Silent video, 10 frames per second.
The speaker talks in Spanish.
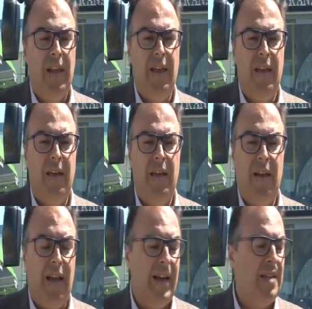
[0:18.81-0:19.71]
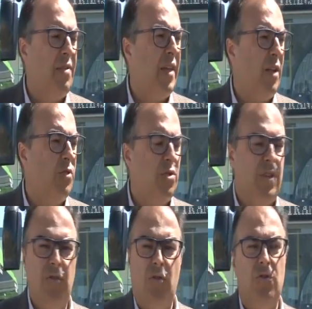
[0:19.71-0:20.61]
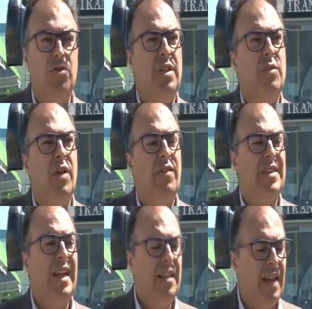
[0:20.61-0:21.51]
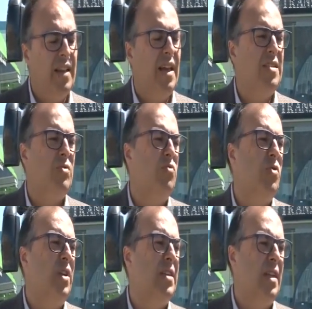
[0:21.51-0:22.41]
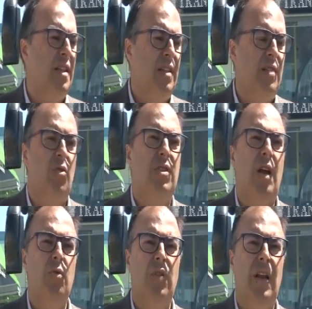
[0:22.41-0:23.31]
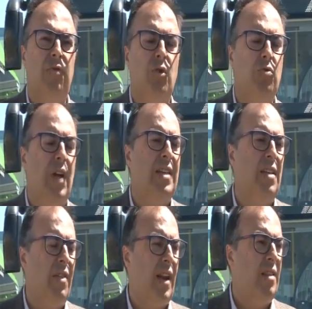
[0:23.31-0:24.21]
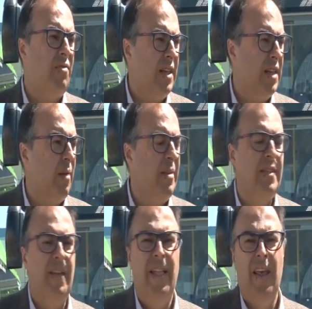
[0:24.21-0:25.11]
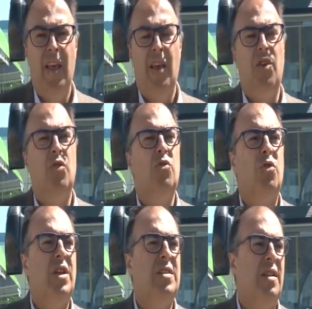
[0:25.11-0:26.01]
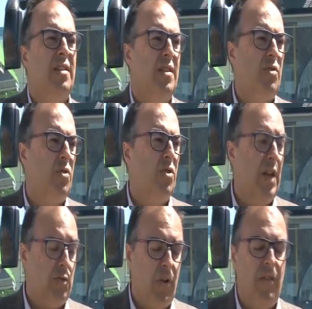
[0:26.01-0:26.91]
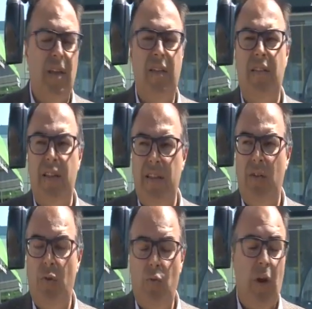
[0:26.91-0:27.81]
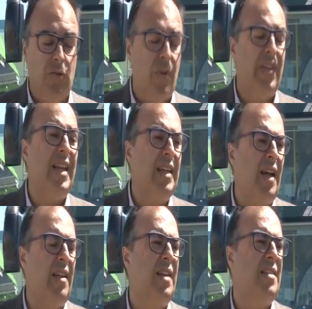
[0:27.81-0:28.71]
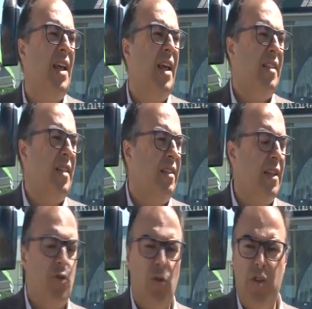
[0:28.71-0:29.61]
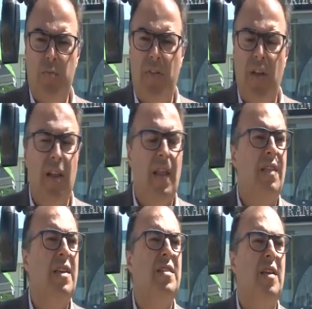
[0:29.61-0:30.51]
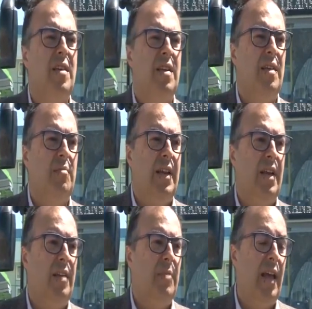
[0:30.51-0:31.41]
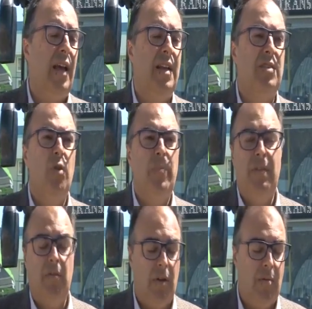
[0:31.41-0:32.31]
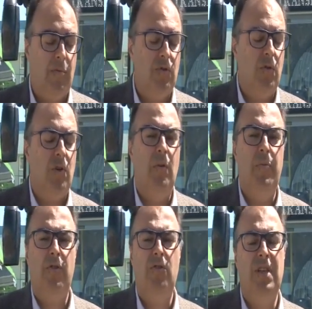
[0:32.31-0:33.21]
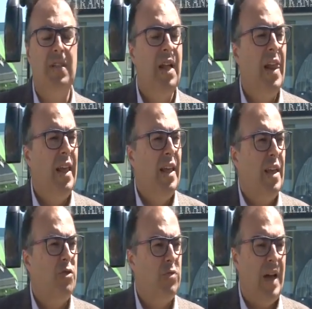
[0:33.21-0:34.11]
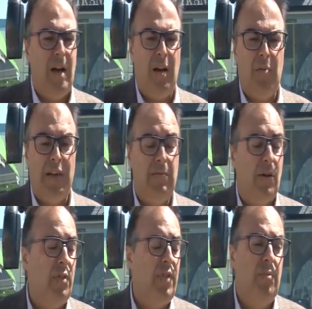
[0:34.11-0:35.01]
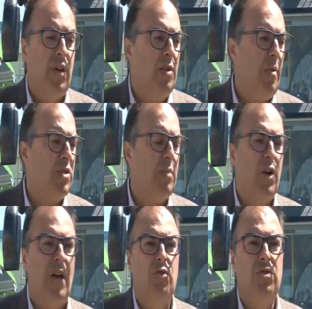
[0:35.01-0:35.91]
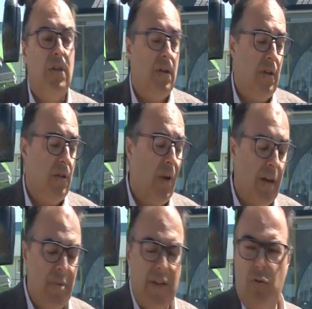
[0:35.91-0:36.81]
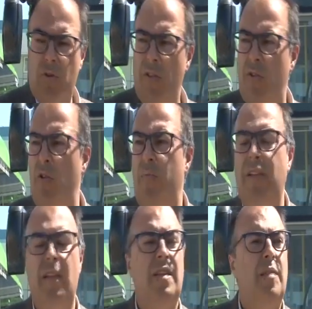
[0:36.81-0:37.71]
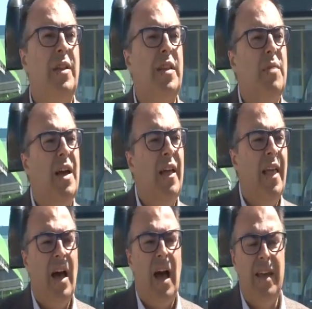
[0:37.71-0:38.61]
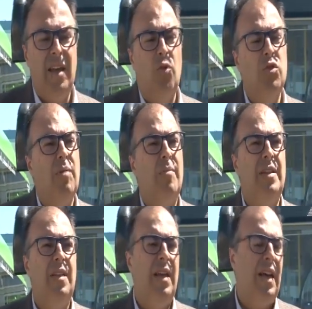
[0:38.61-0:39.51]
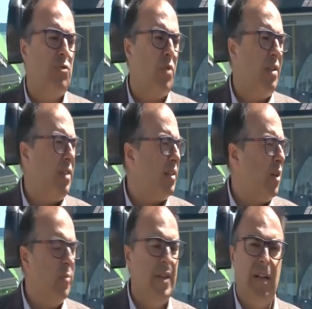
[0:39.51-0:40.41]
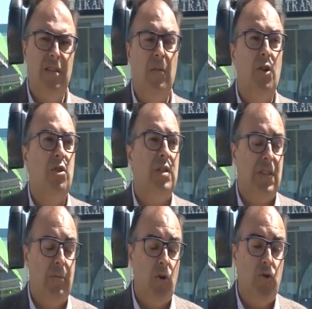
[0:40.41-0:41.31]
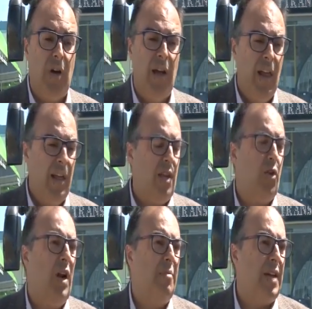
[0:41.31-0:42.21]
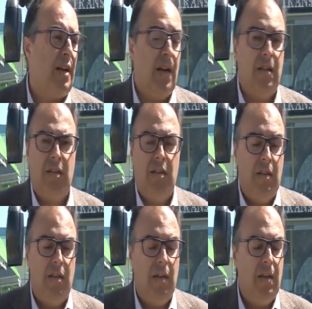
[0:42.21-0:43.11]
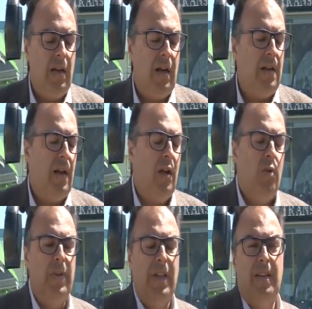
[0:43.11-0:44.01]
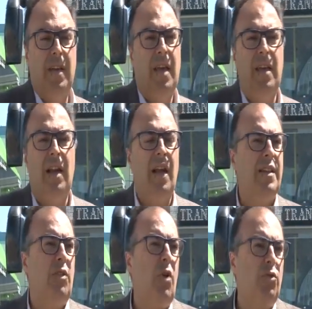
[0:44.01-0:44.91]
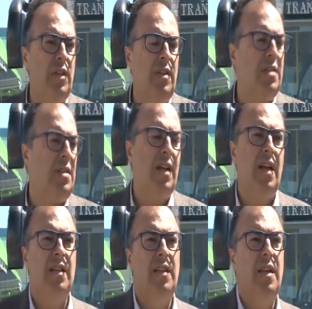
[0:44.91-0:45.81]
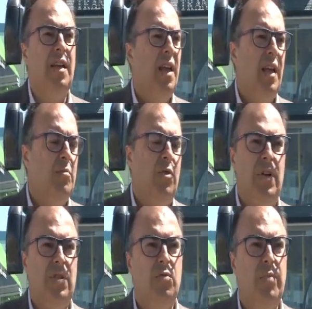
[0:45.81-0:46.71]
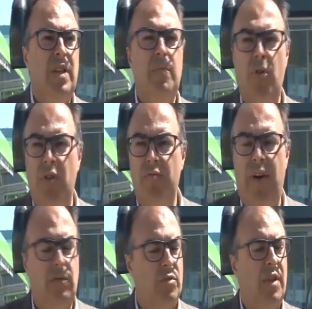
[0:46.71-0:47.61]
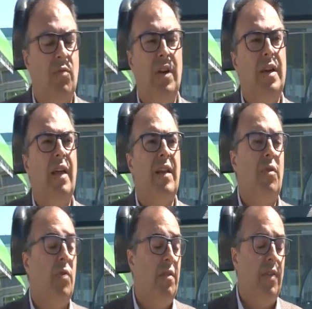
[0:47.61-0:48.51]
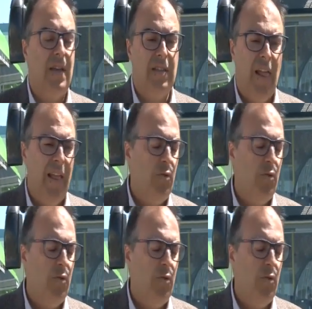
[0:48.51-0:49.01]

Eh, en Leganés se cierran dos centros de urgencias sanitarias. Uno es el Centro de Salud de la Fortuna, que se cierra definitivamente, y otro es el centro, las urgencias, de, las urgencias sanitarias del Centro de Especialidades de María, Ángeles López, lo que llamamos todos como Pedroches, es una malísima noticia porque nos vemos abocados, eh, igual que ha pasado estos años de pandemia, a ir exclusivamente a las urgencias del hospital de Sebrochoa y colapsarlas. Eh, al hospital tiene que ir alguien que tiene una otitis y alguien que tiene pues, un principio de infarto, ...de cualquiera de las dolencias.